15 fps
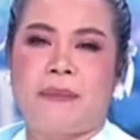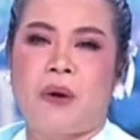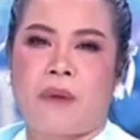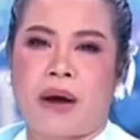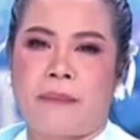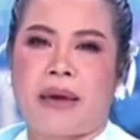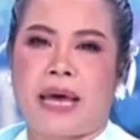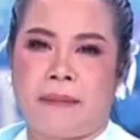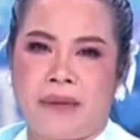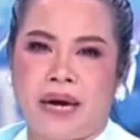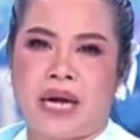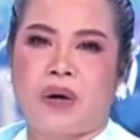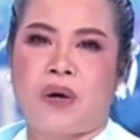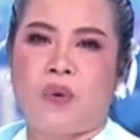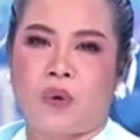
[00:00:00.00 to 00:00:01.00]
อยเพราะว่าแม่เมื่
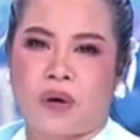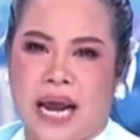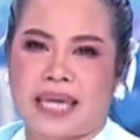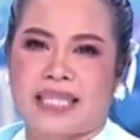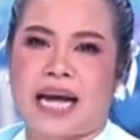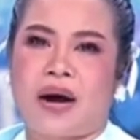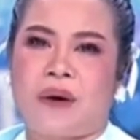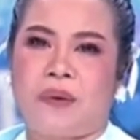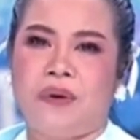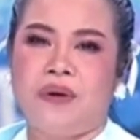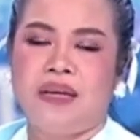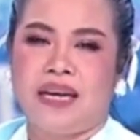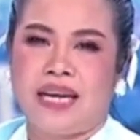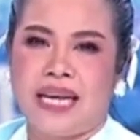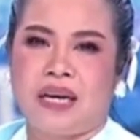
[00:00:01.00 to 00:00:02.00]
อย ก็ลูกหลายเท่า
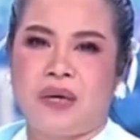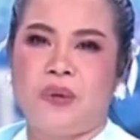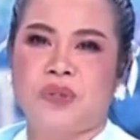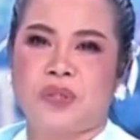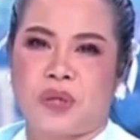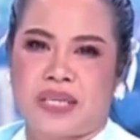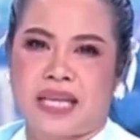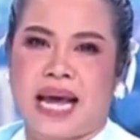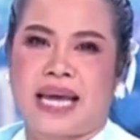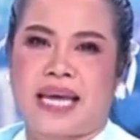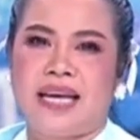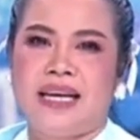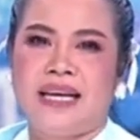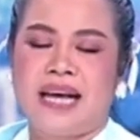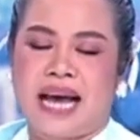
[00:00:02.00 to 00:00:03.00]
เลี้ยงลูกจนใหญ่
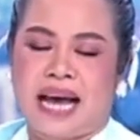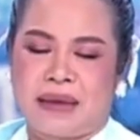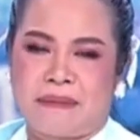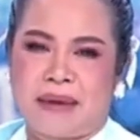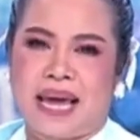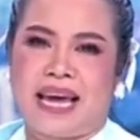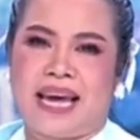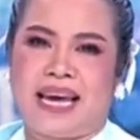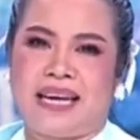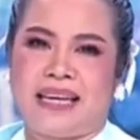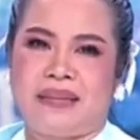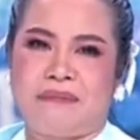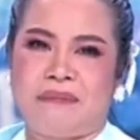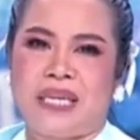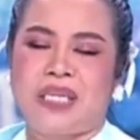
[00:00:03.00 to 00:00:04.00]
ให้แม่
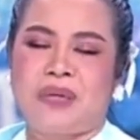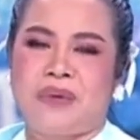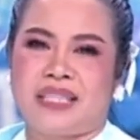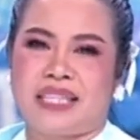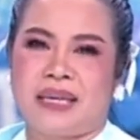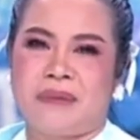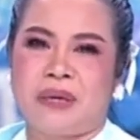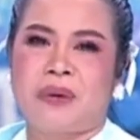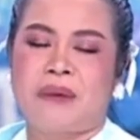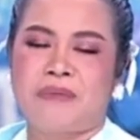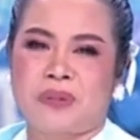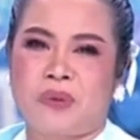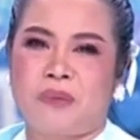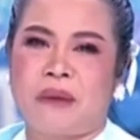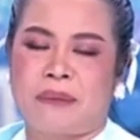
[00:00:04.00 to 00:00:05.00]
มีชีวิตที่มีความ
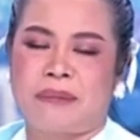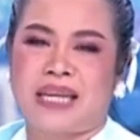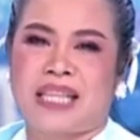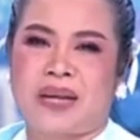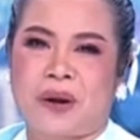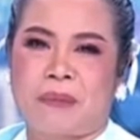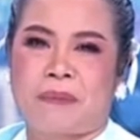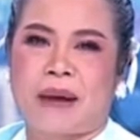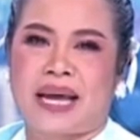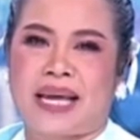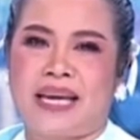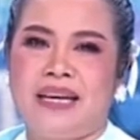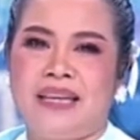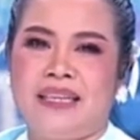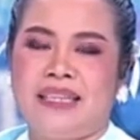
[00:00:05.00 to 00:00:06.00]
สุขแบบนี้ตลอดไป
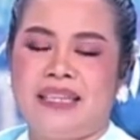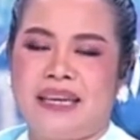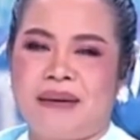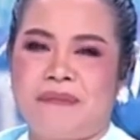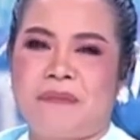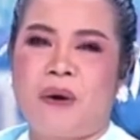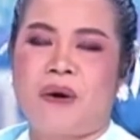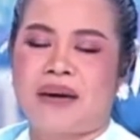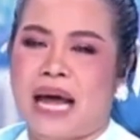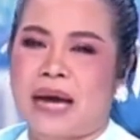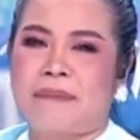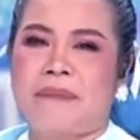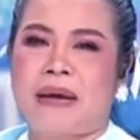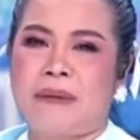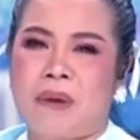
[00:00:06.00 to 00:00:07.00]
บอกรัก
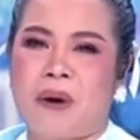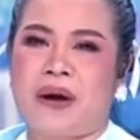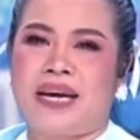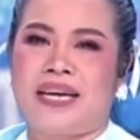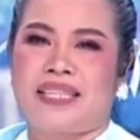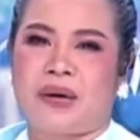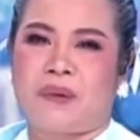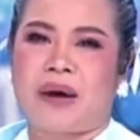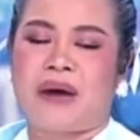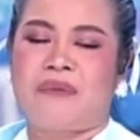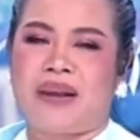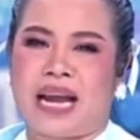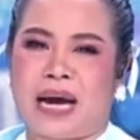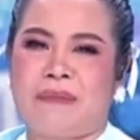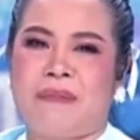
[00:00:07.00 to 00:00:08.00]
ไม่บ่อย แต่ว่า
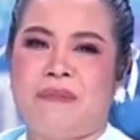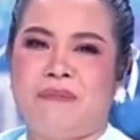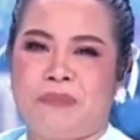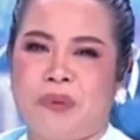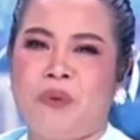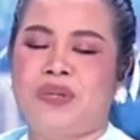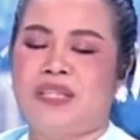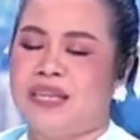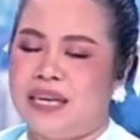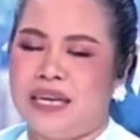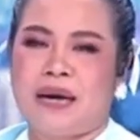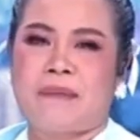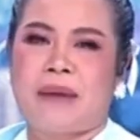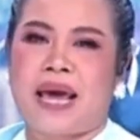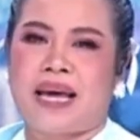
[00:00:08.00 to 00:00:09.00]
เวลาพูดถึง
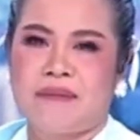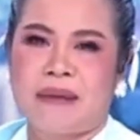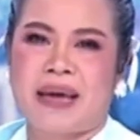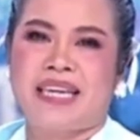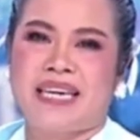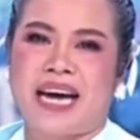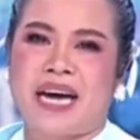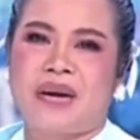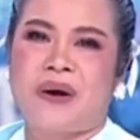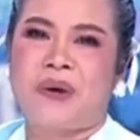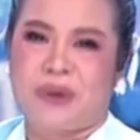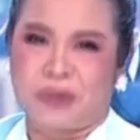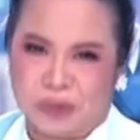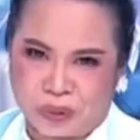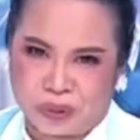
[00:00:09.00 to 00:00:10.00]
เรื่องแม่แม่คือไอดอล
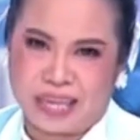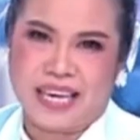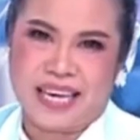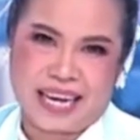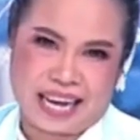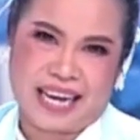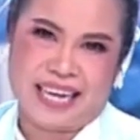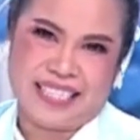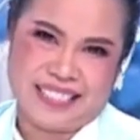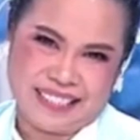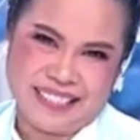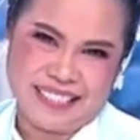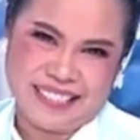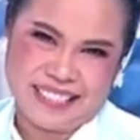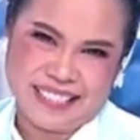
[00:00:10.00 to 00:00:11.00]
ของตุกกี้ค่ะ
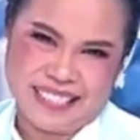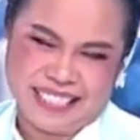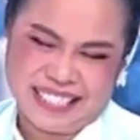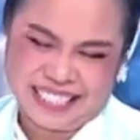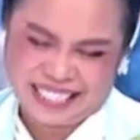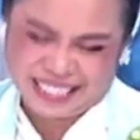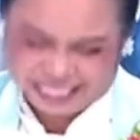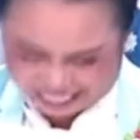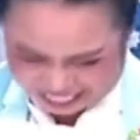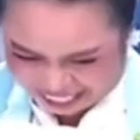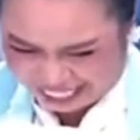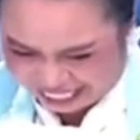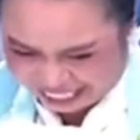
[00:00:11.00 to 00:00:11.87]
นี่